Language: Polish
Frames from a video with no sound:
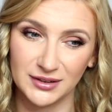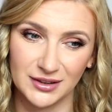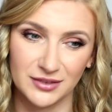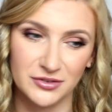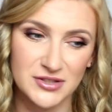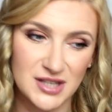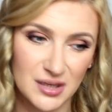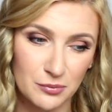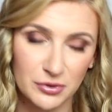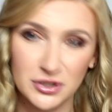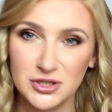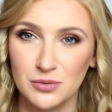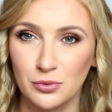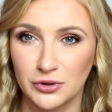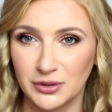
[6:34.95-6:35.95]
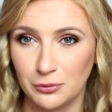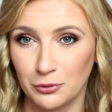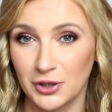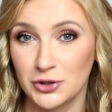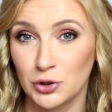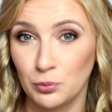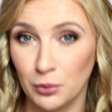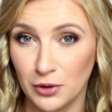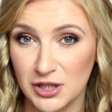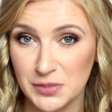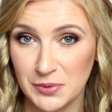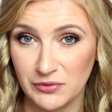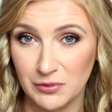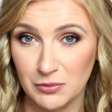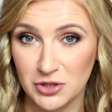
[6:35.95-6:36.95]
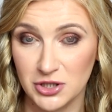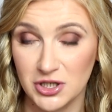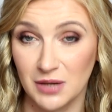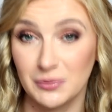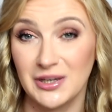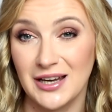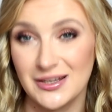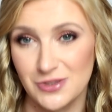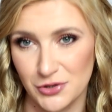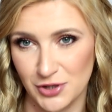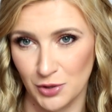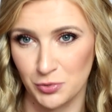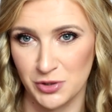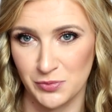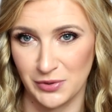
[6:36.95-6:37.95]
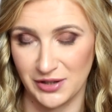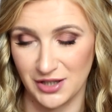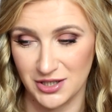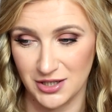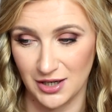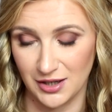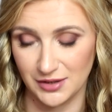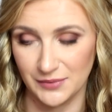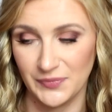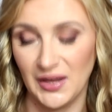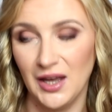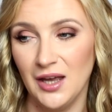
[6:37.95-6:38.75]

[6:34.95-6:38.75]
tak wstępnie, żeby ona mogła się uporać z pewnymi rzeczami, a został przez 15 lat.